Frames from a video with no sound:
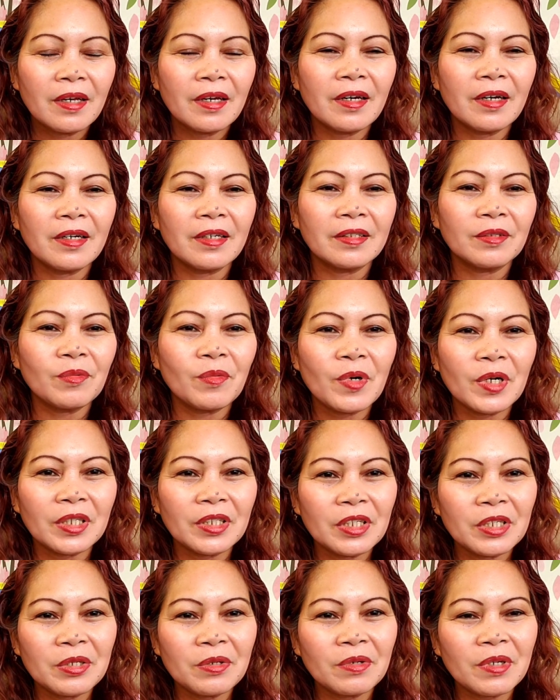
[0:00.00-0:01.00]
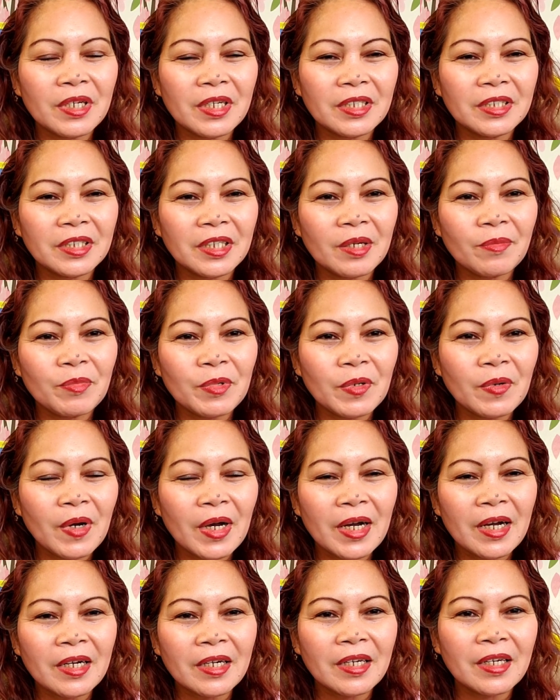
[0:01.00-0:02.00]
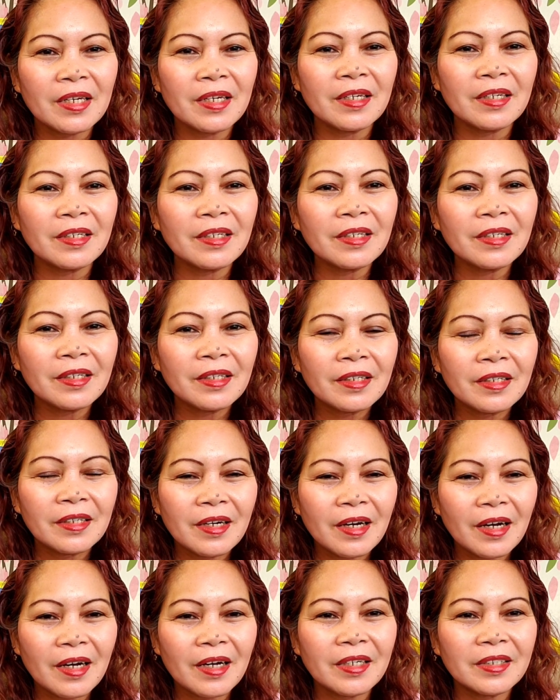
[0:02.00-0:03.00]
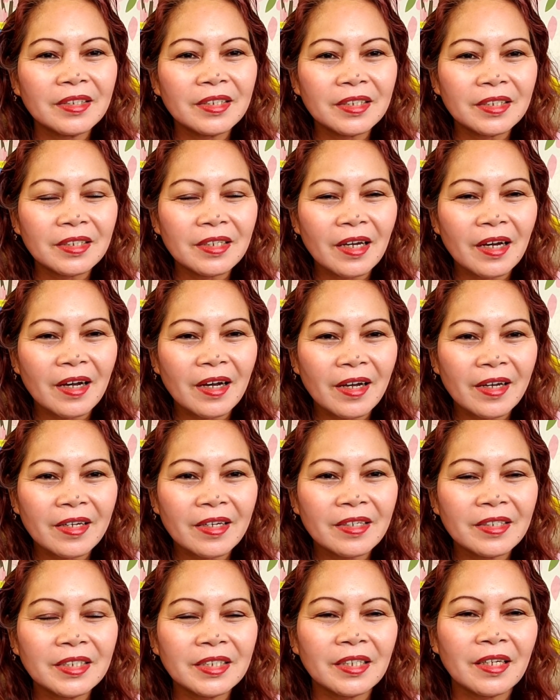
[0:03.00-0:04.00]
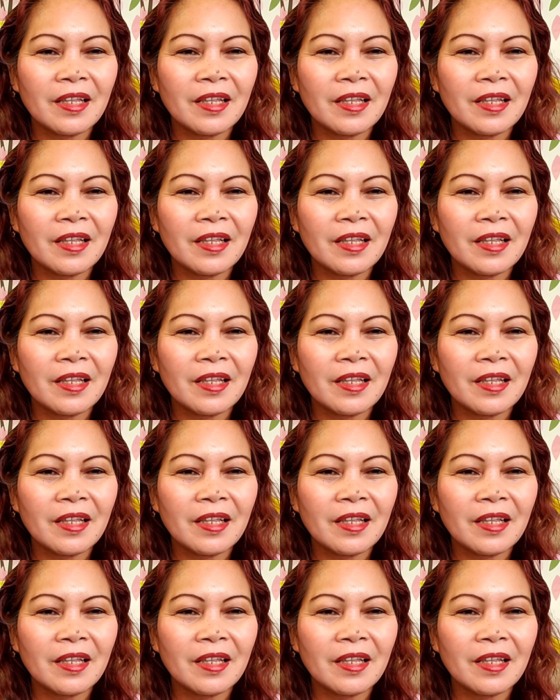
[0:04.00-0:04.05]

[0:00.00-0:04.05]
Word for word: At huwag ninyong i-skip yung aking ads guys.